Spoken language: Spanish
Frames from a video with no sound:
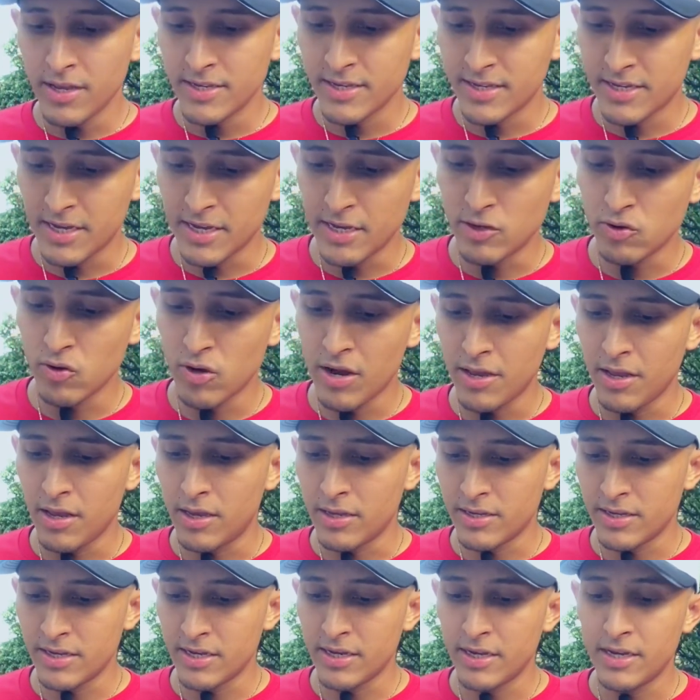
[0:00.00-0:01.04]
se hizo, la,
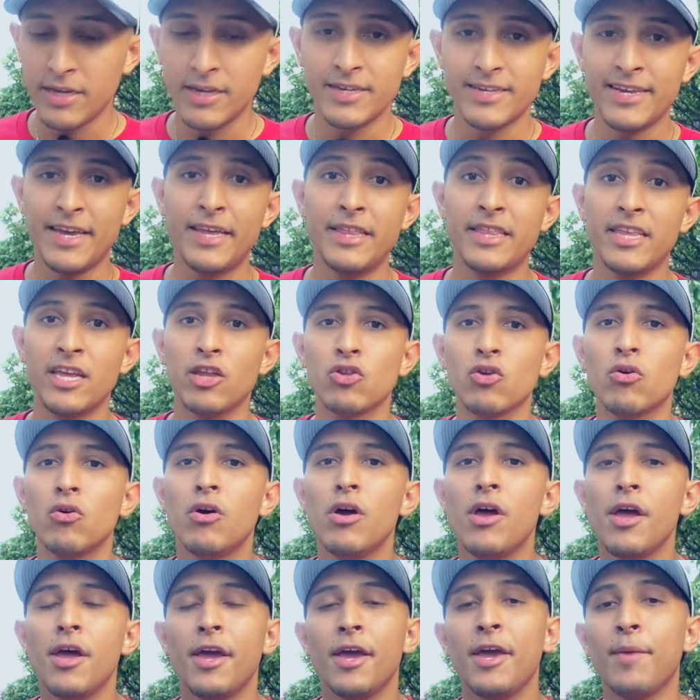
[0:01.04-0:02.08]
se, se, intentó.
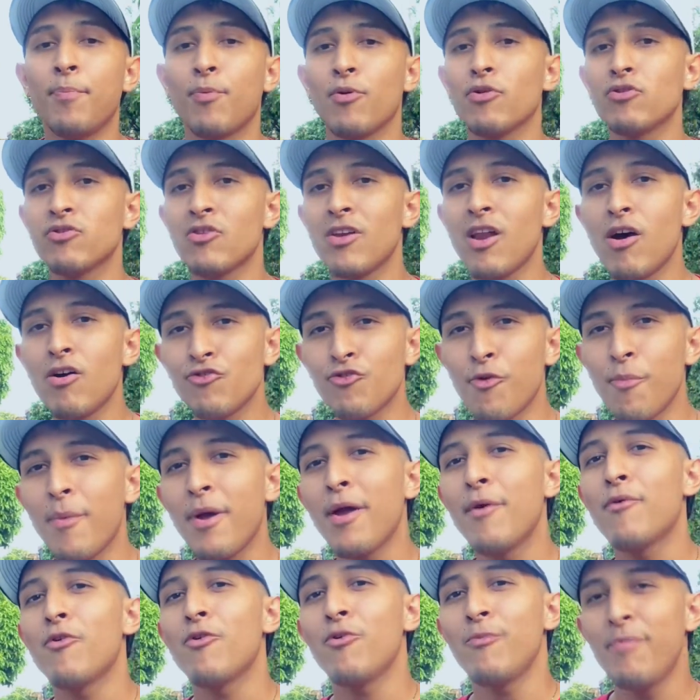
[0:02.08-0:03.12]
Y por otro lado yo
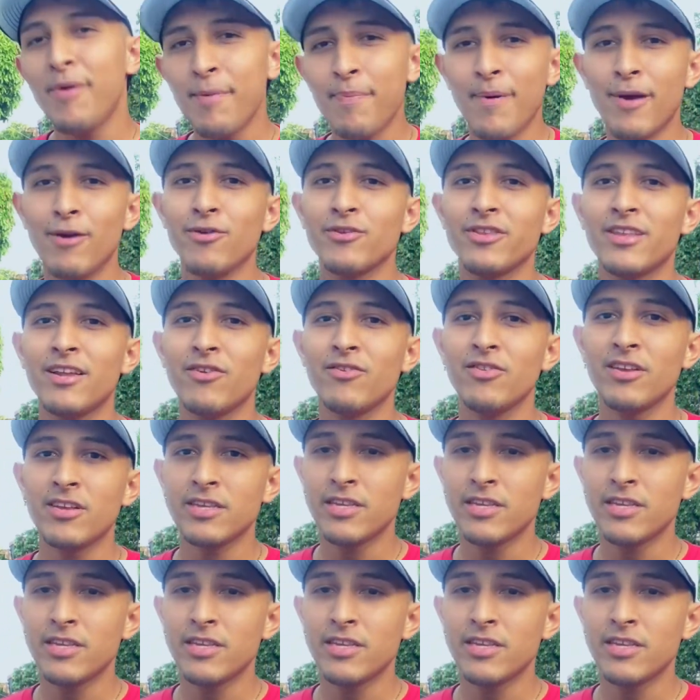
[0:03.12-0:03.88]
me volví para el hotel donde